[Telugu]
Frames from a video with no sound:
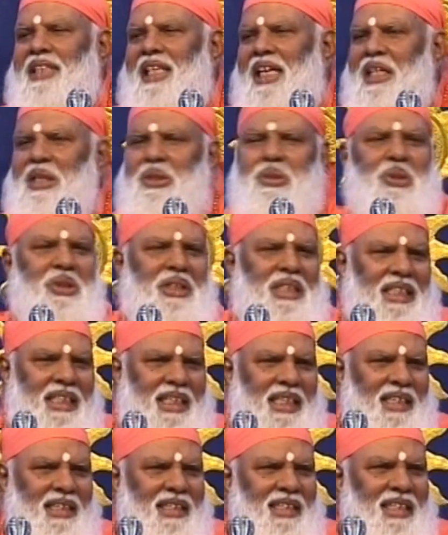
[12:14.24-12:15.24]
దేవతలను
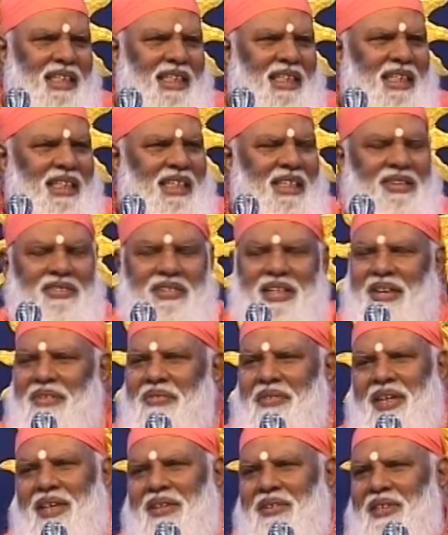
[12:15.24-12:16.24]
చూసింది
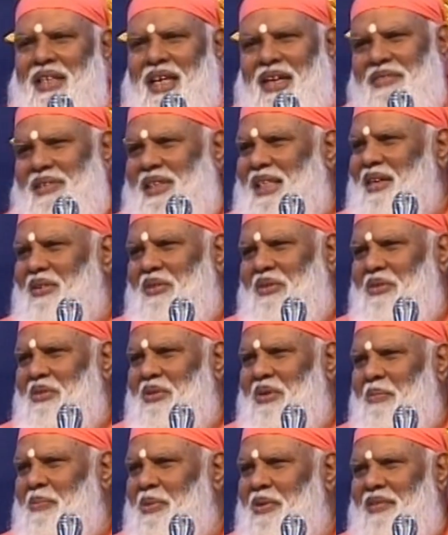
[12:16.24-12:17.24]
ఎవరే వీళ్ళు దేవతలు
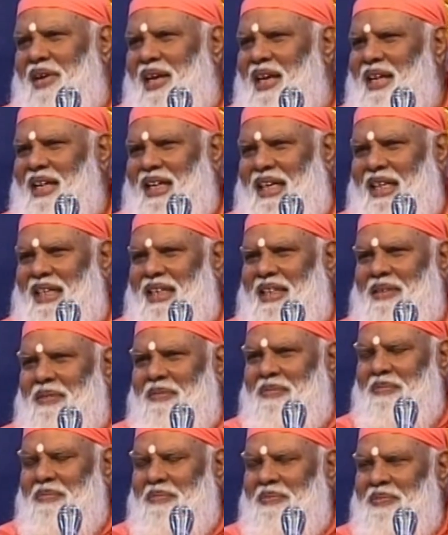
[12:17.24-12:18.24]
గొప్పవాళ్లే
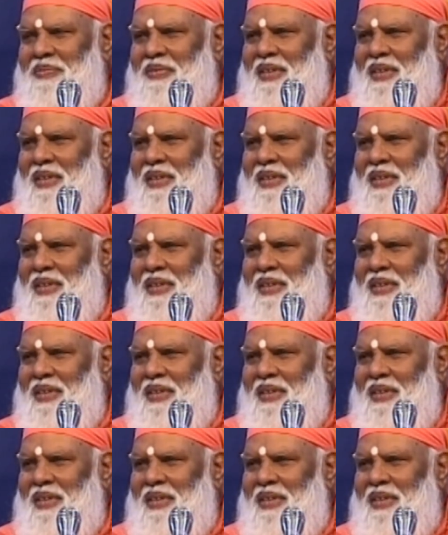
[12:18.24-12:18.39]
కానీ